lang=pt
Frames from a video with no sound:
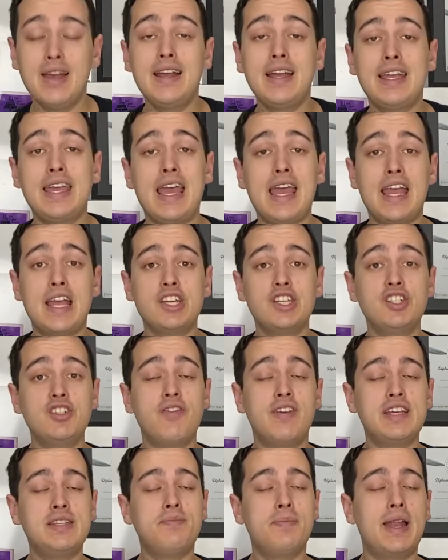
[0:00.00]
E aí a
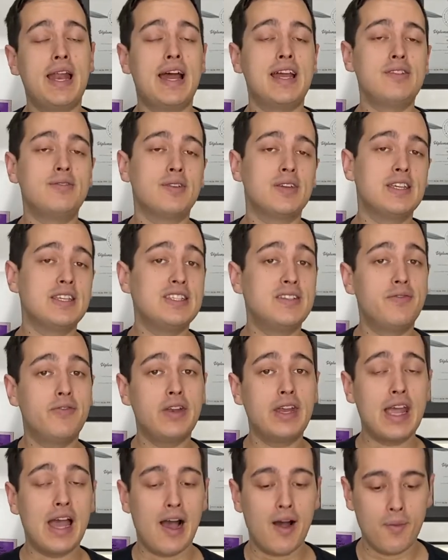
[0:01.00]
gente vai esperar isso aqui
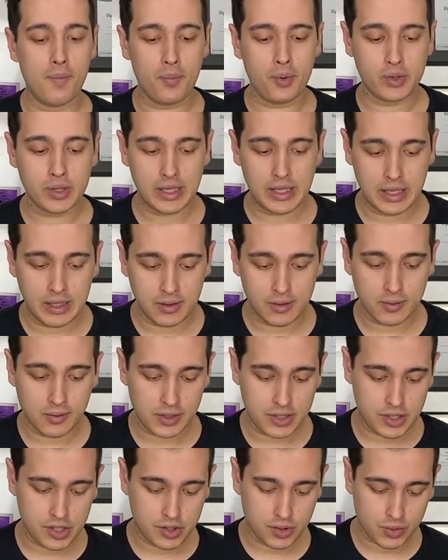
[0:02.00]
esfriar um pouquinho,
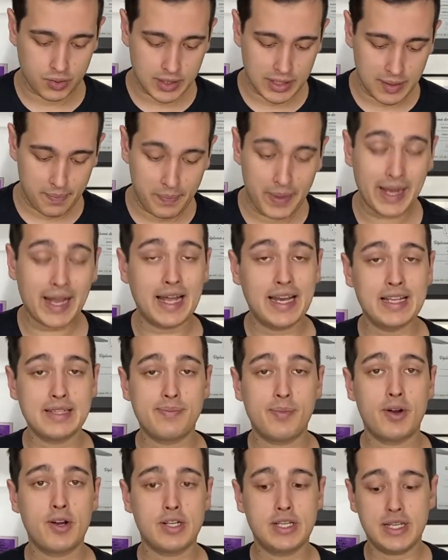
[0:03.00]
quando a gente conseguir pegar nas
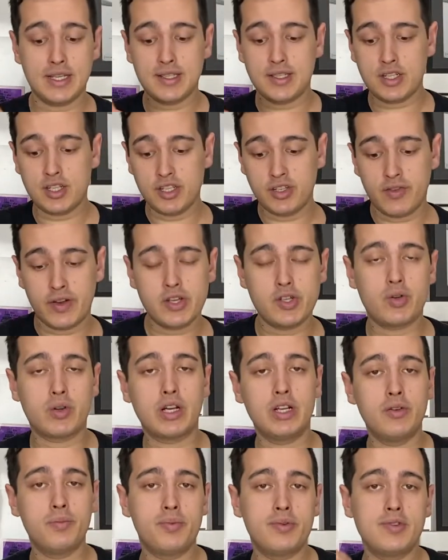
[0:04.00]
bordinhas, a gente vai
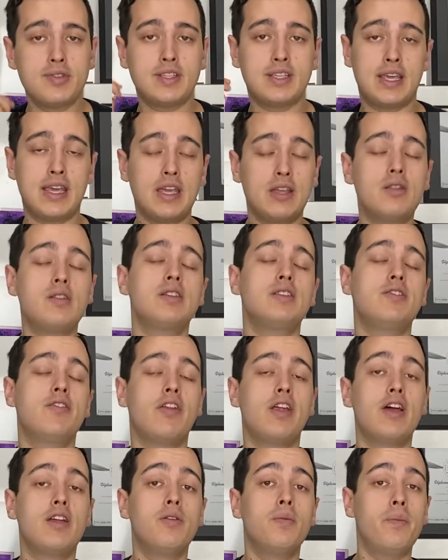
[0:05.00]
jogando para o centro,
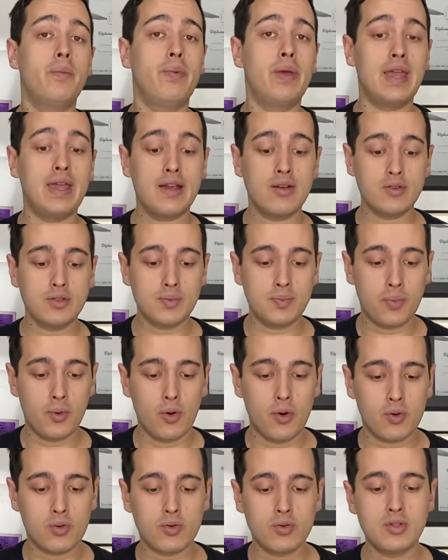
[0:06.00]
esfriando bem aos
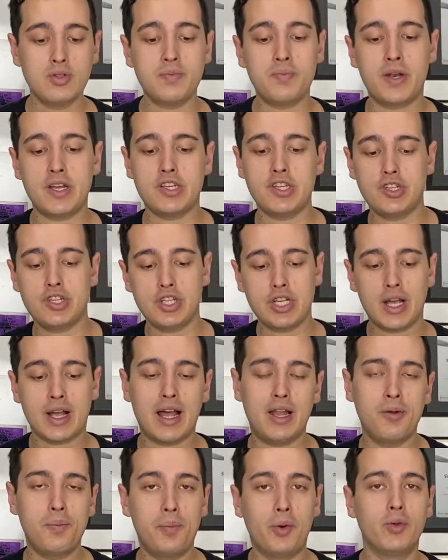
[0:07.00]
poucos, para a gente
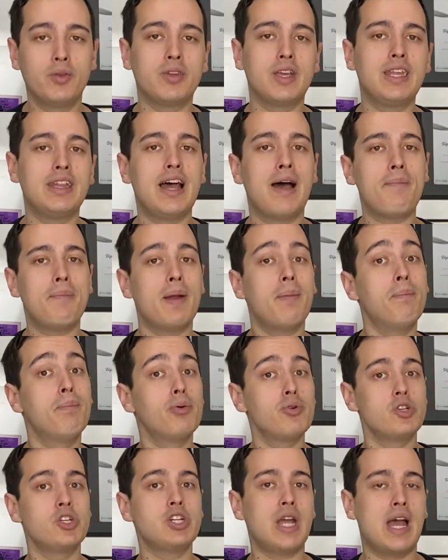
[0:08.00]
chegar no ponto que dá para
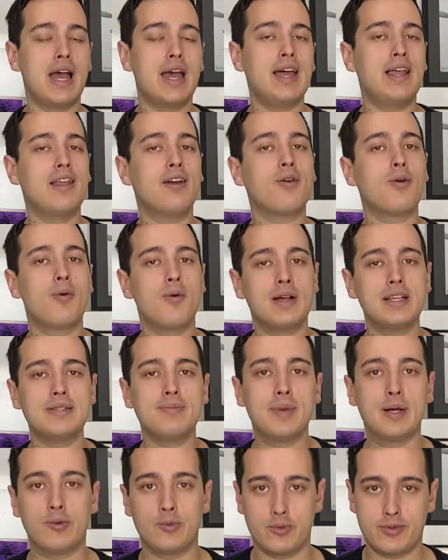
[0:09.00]
puxar ela com as
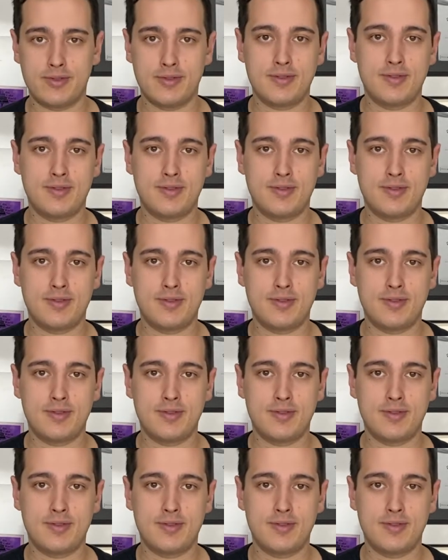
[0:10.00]
mãos.